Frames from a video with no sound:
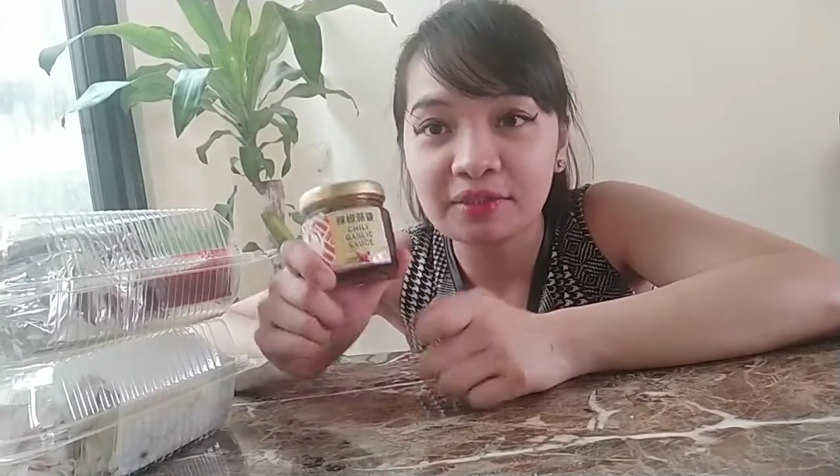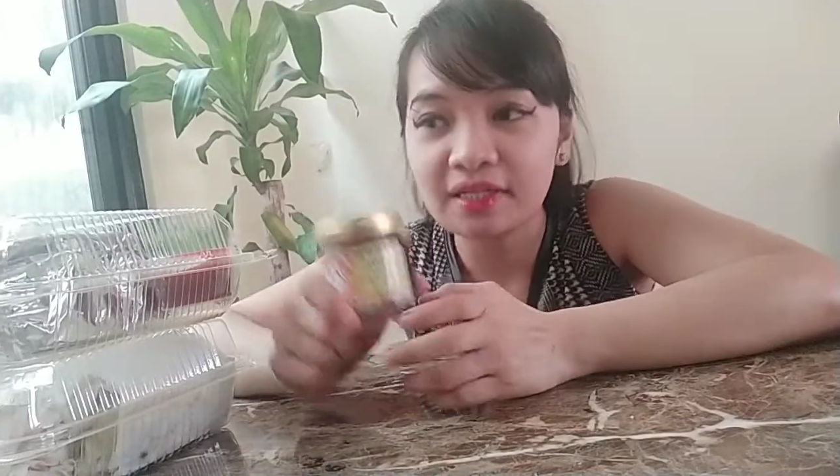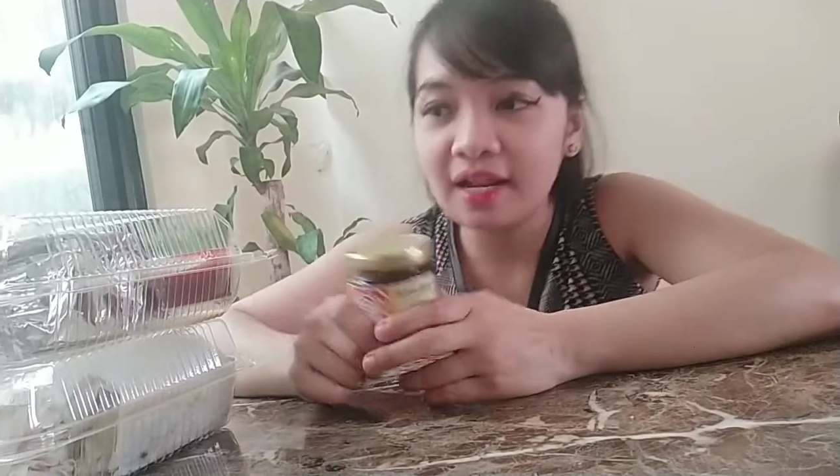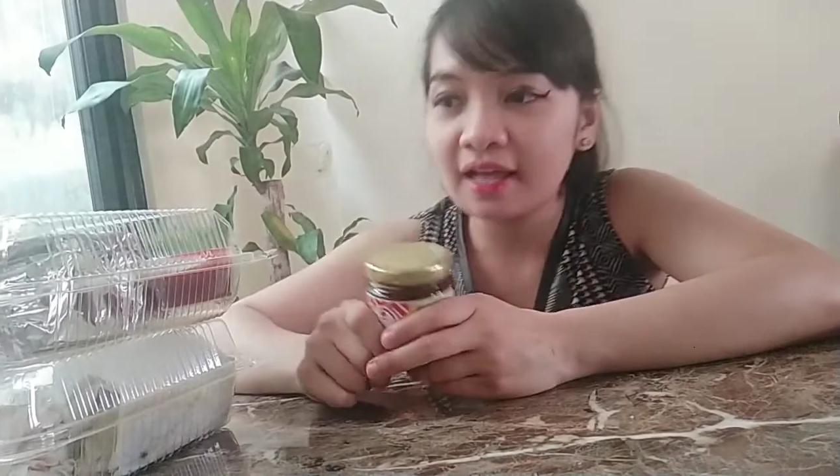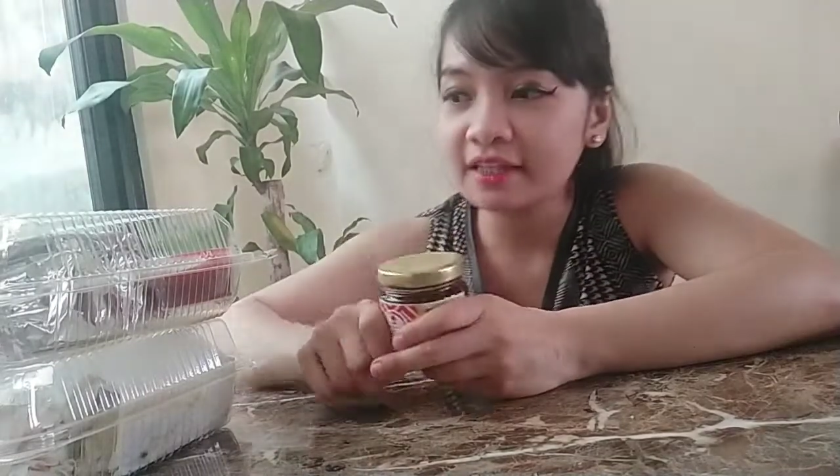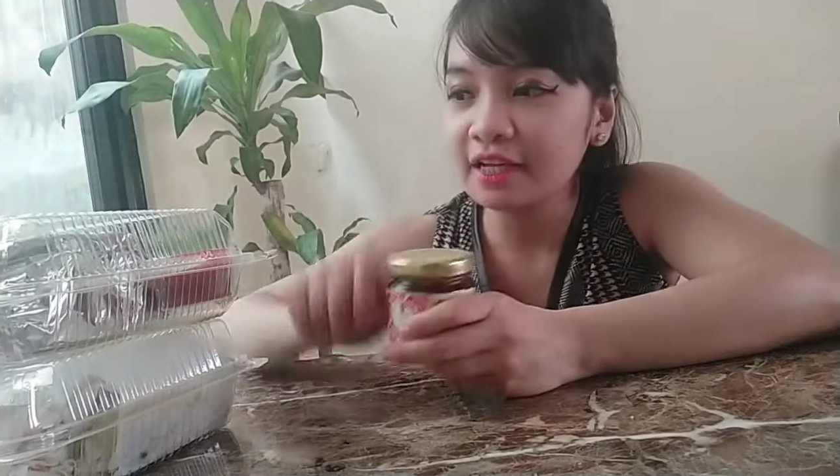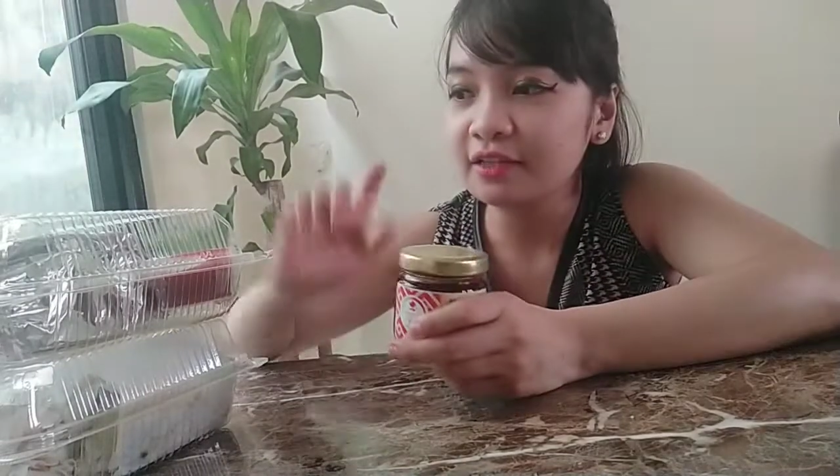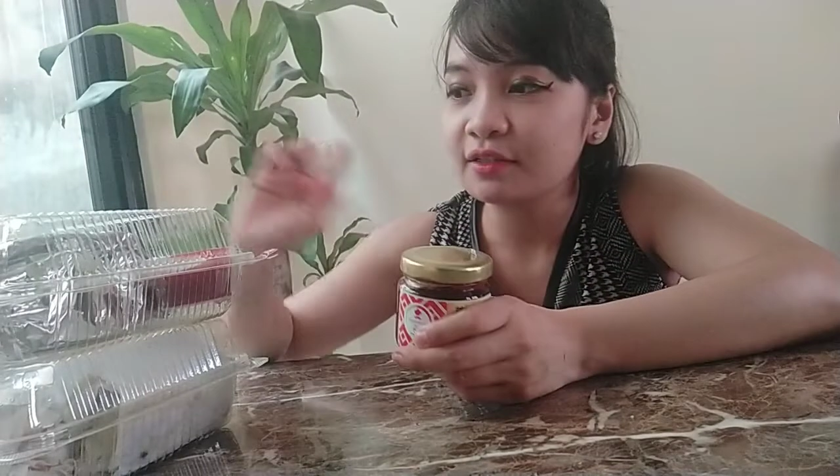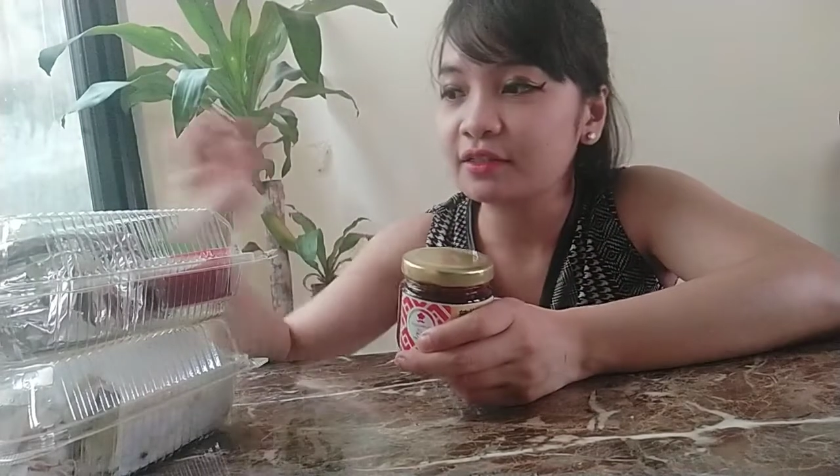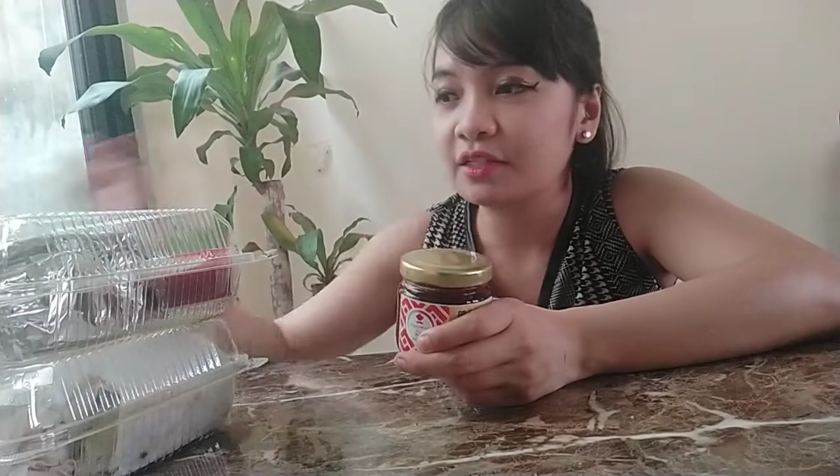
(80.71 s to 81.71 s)
Sa lahat ng
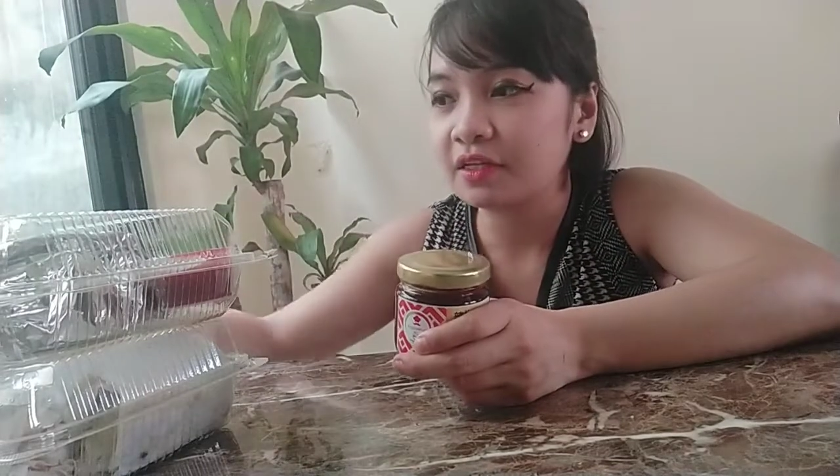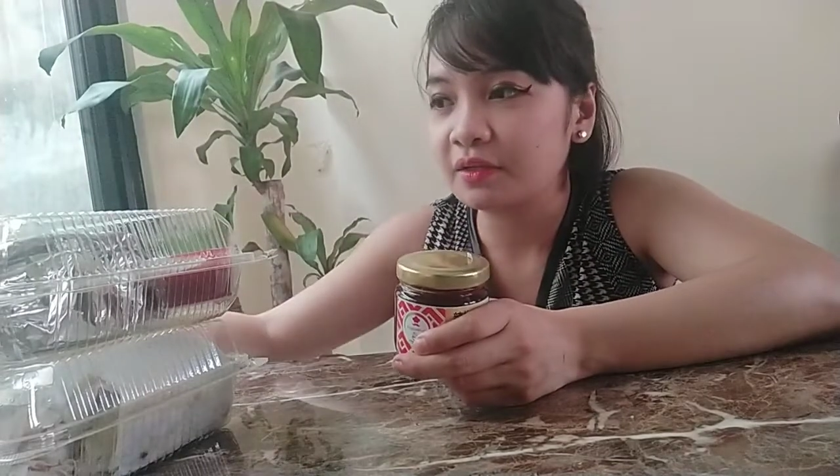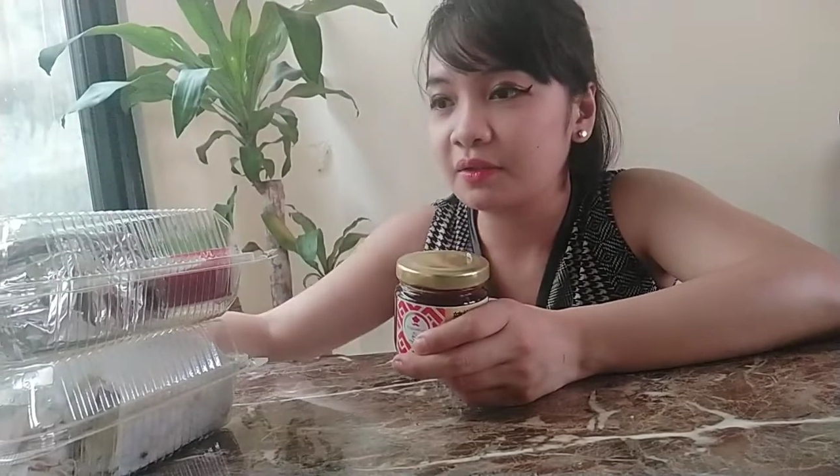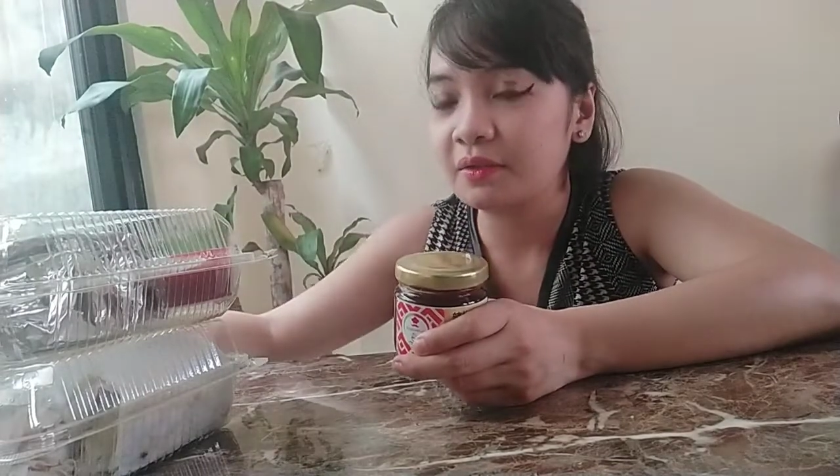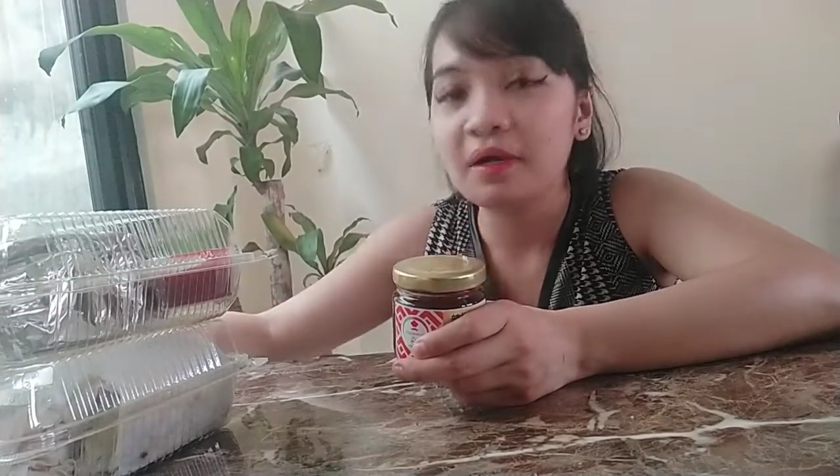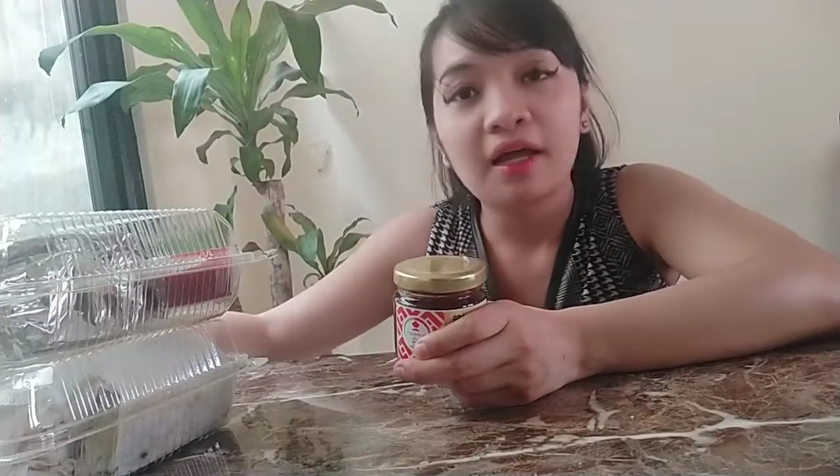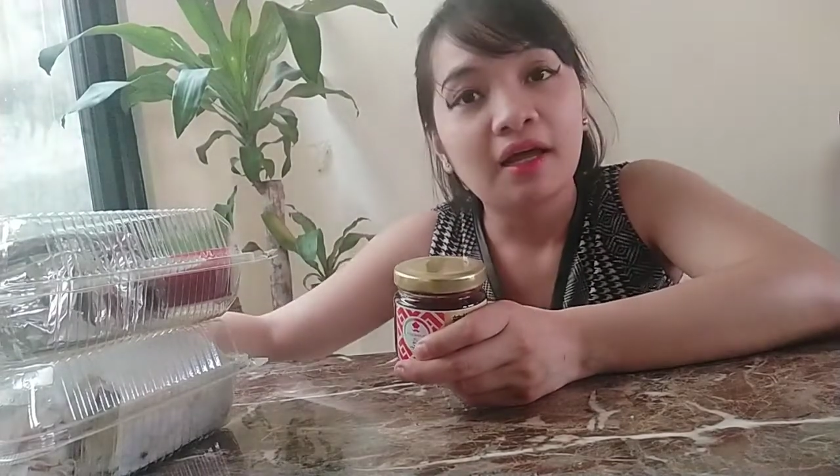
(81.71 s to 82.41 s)
in-order ko,